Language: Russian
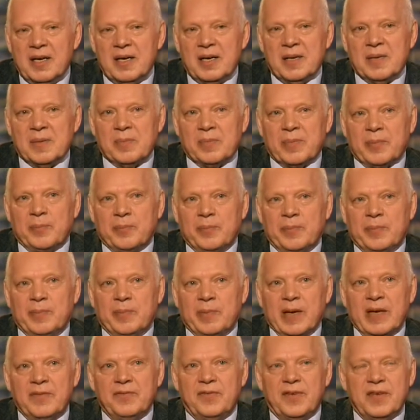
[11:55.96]
профессии
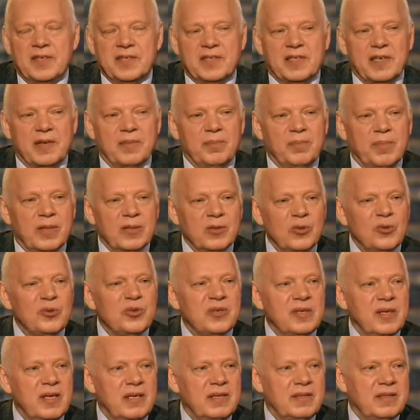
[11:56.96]
обмануть
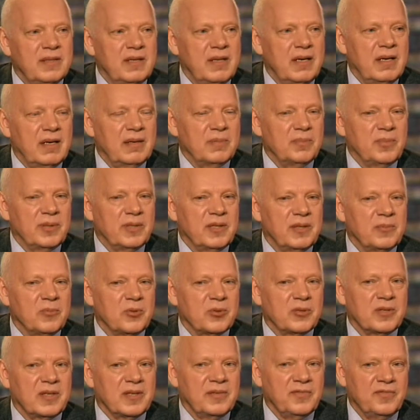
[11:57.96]
нельзя, потому что
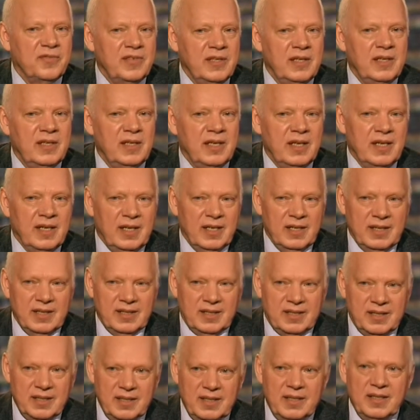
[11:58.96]
вы сидите
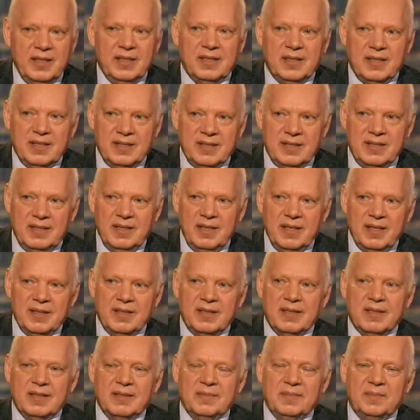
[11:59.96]
здесь,
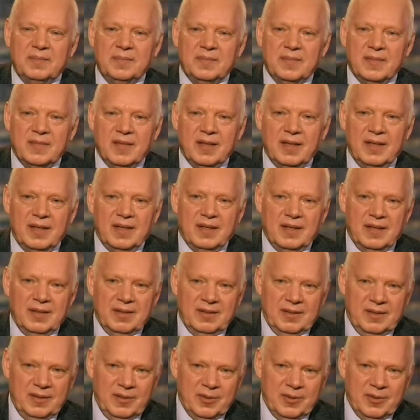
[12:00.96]
и тоже